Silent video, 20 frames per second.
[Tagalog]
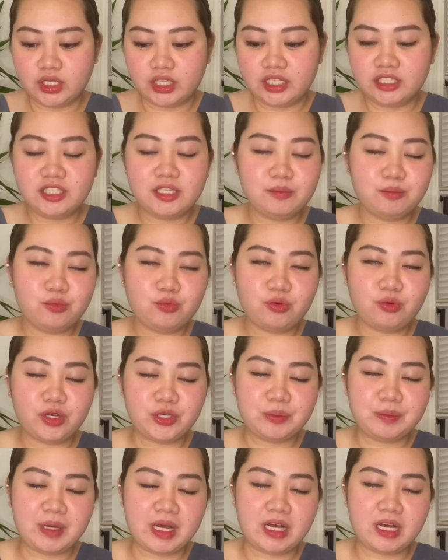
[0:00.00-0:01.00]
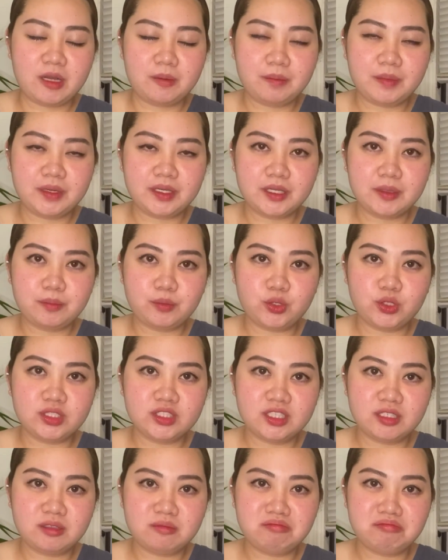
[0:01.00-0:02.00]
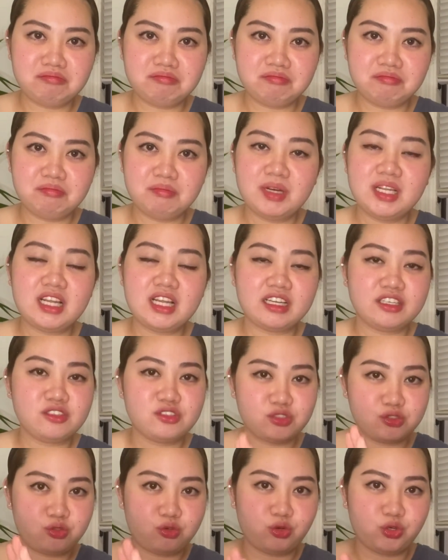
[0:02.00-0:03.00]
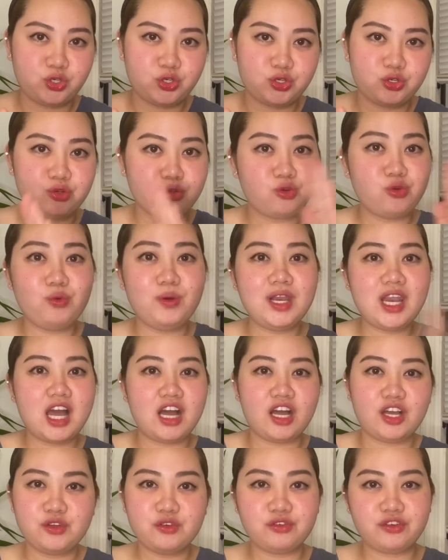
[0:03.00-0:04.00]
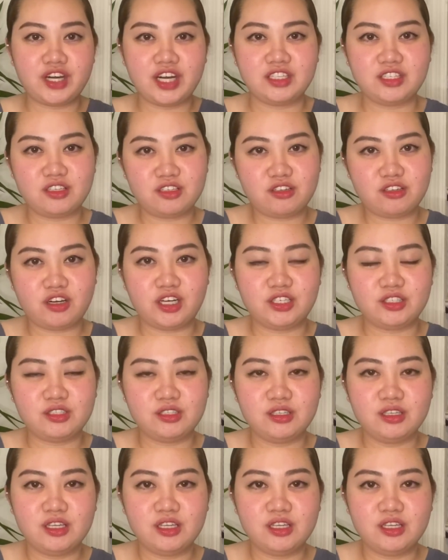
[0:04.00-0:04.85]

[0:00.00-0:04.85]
Hindi po kayo makakapag-ipon ng malaking score kung wala kayong credit card.